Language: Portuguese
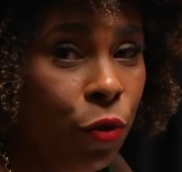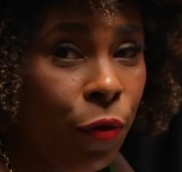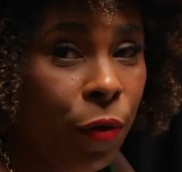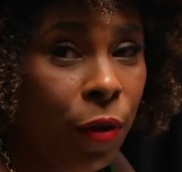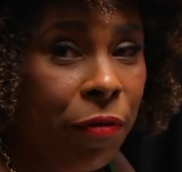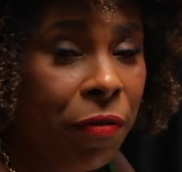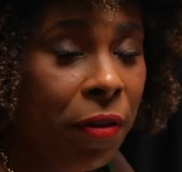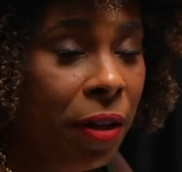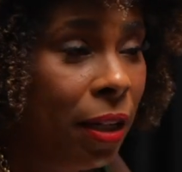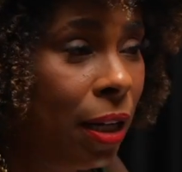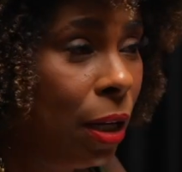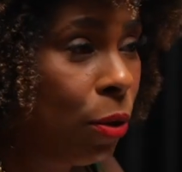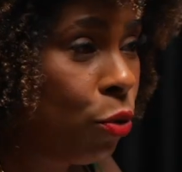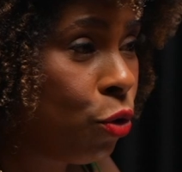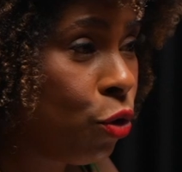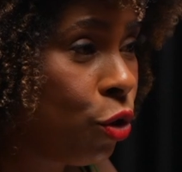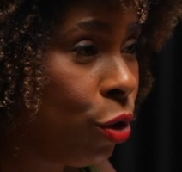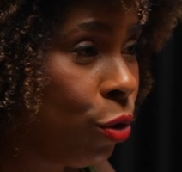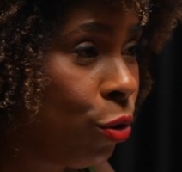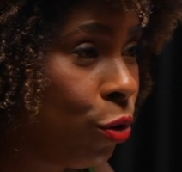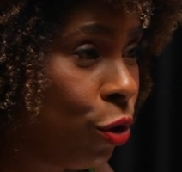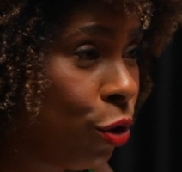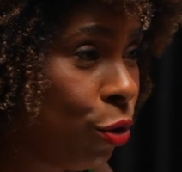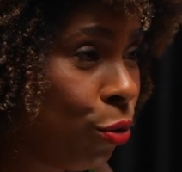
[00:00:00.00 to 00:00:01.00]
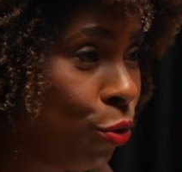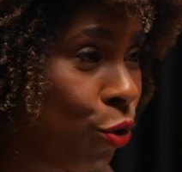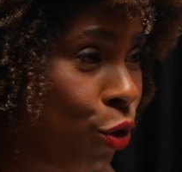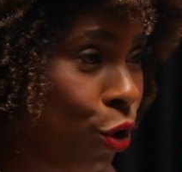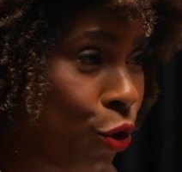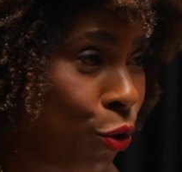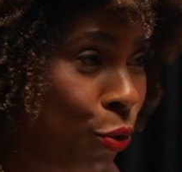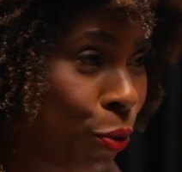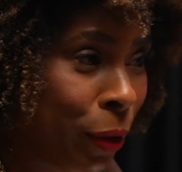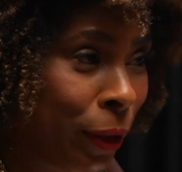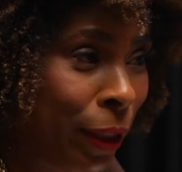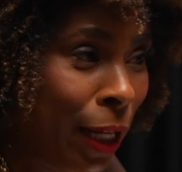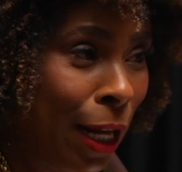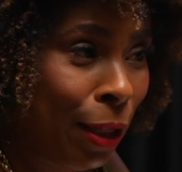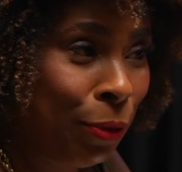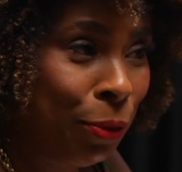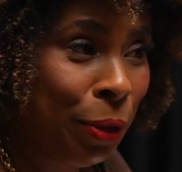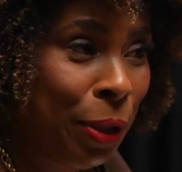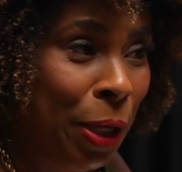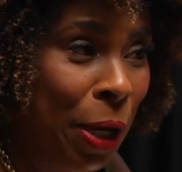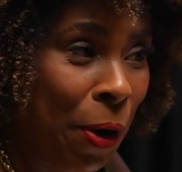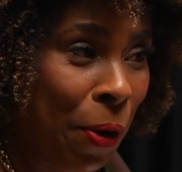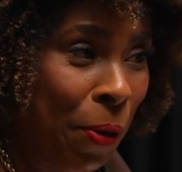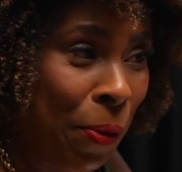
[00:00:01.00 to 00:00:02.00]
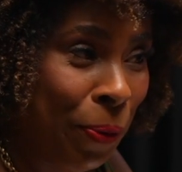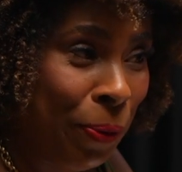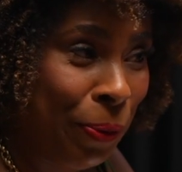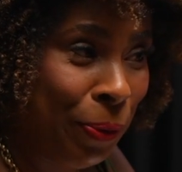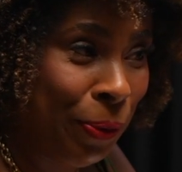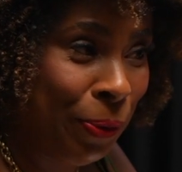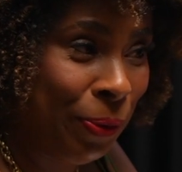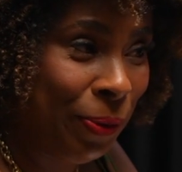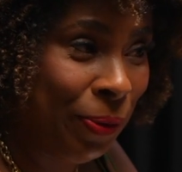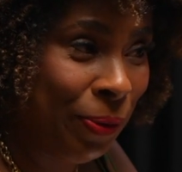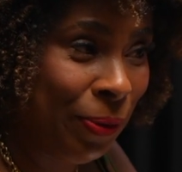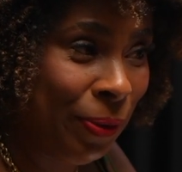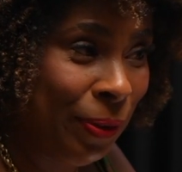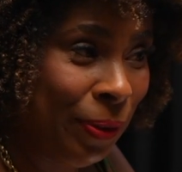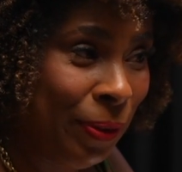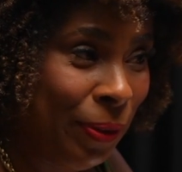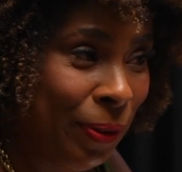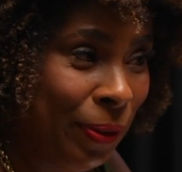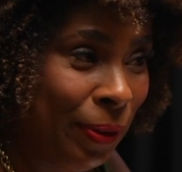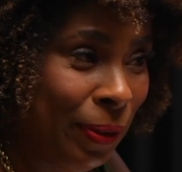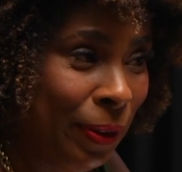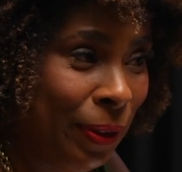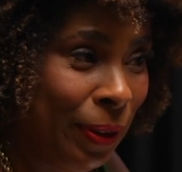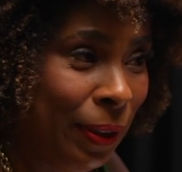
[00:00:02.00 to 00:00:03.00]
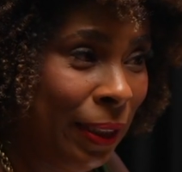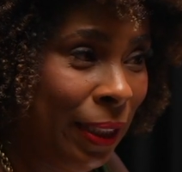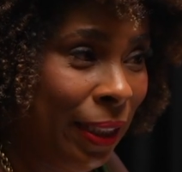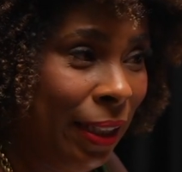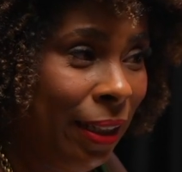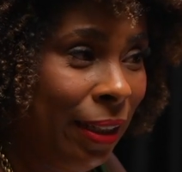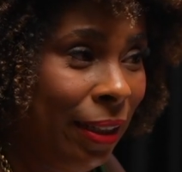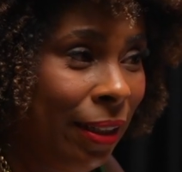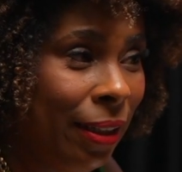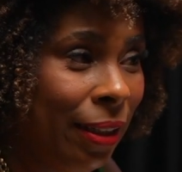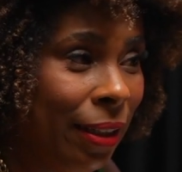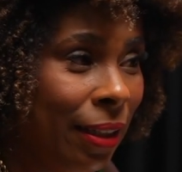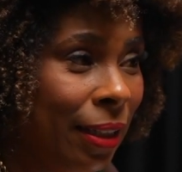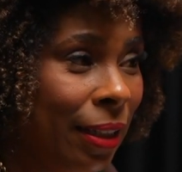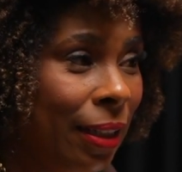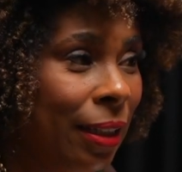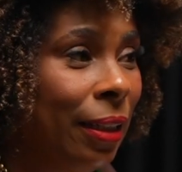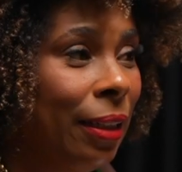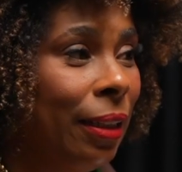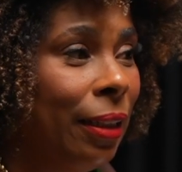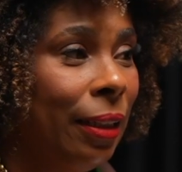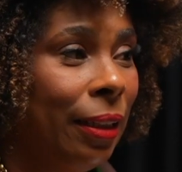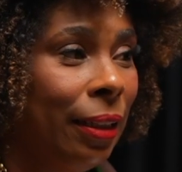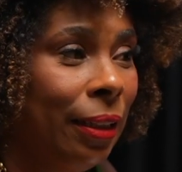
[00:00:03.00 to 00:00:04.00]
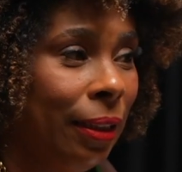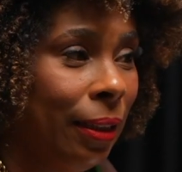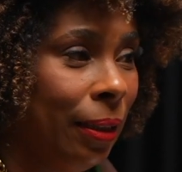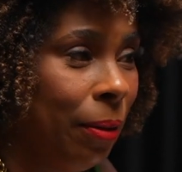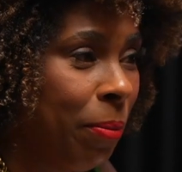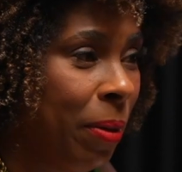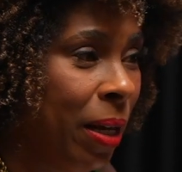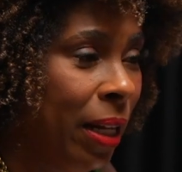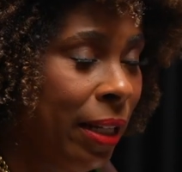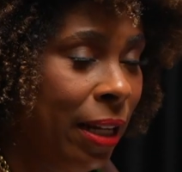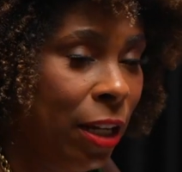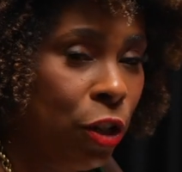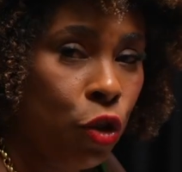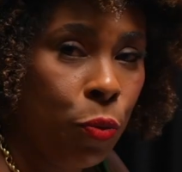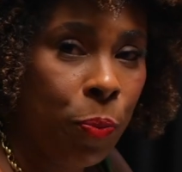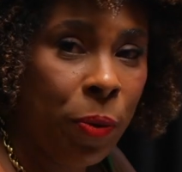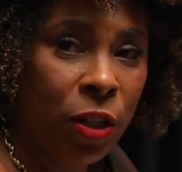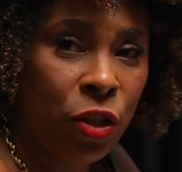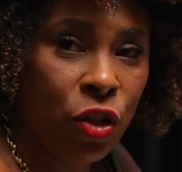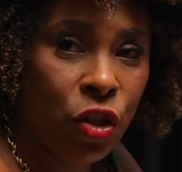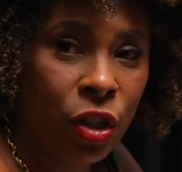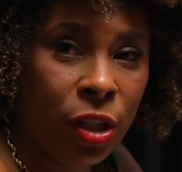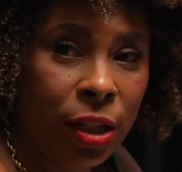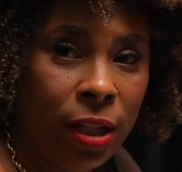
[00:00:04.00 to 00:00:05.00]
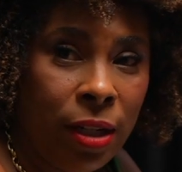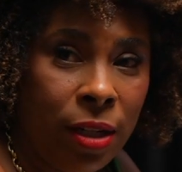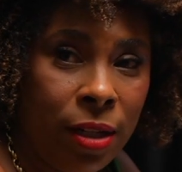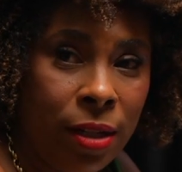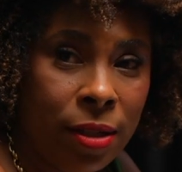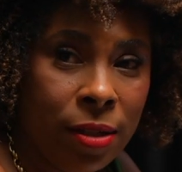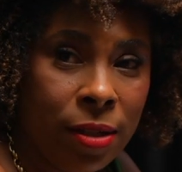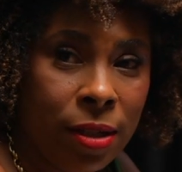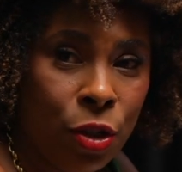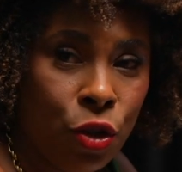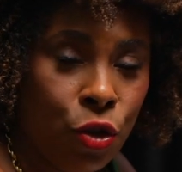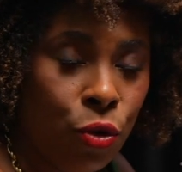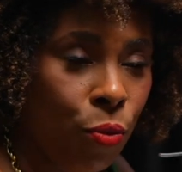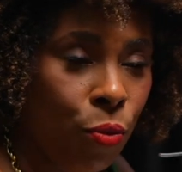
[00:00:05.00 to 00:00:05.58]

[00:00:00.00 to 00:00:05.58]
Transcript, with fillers: eu vou falar, não tinha, não tinha escutado, não. É, então, bom, eu né? também não, eu também não. Mas nas pesquisas,